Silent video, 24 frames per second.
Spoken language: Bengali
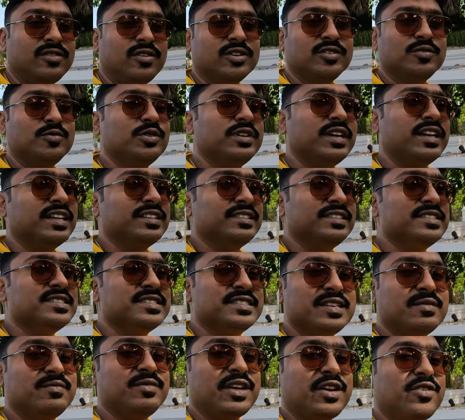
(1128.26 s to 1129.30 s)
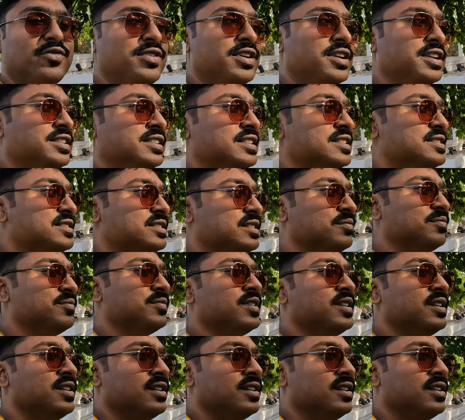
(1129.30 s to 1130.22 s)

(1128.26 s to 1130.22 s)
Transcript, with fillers: অদ্ভুত একটা সিস্টেম দারুণ একটা সিস্টেম